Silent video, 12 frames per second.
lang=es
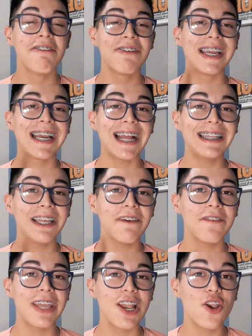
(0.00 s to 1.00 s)
fíjate
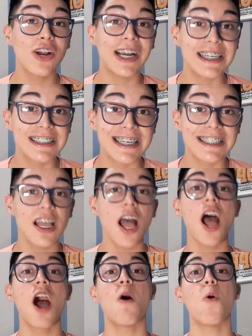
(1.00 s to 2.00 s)
bien lo que haces.
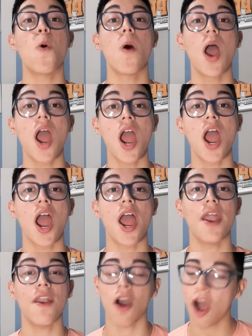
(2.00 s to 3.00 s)
Ah,
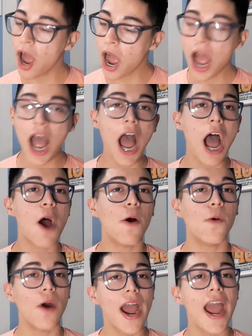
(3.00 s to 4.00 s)
bueno. Ah,
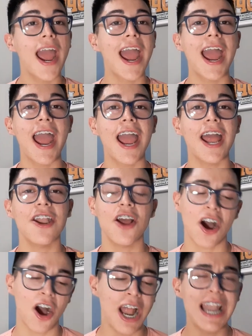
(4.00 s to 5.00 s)

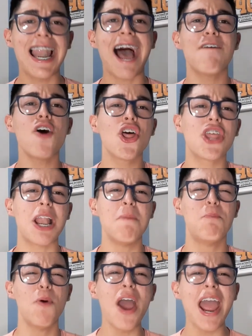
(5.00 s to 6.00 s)
bueno. La voz del
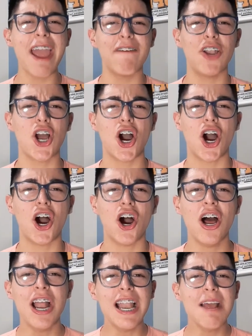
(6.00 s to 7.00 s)
pueblo.
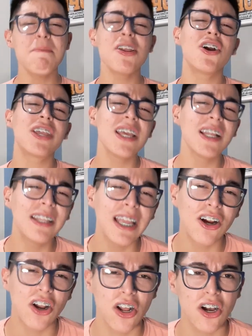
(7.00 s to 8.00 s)
Pero ¿quién
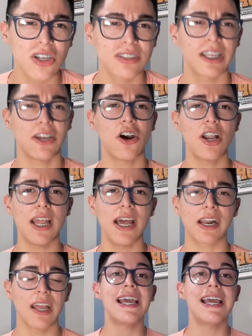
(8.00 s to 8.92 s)
te conoce, Oler?